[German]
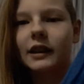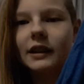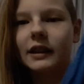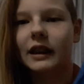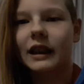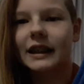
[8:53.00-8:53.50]
der,
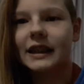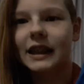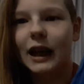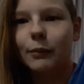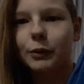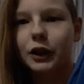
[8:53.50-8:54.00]
der
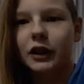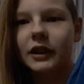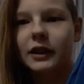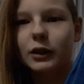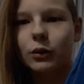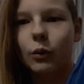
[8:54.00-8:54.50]
letzte
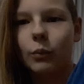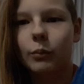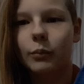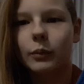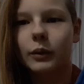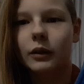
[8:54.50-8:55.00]
Abschnitt
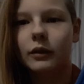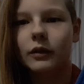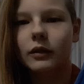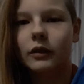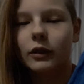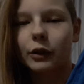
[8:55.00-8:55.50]
zum
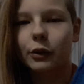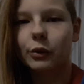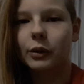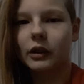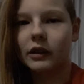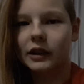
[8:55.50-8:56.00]

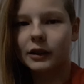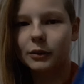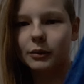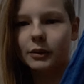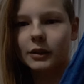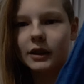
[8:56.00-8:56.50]
Gürtel dann
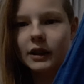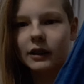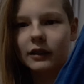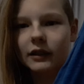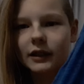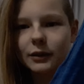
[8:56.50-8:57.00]

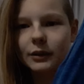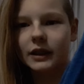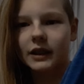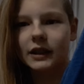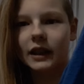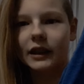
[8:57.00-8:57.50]
sozusagen. Also
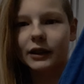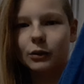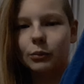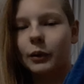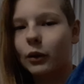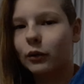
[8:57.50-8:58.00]
das ist eigentlich
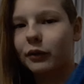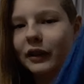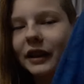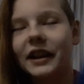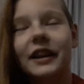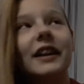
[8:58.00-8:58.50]
so
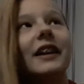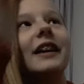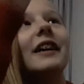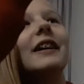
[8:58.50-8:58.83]
bauchfrei.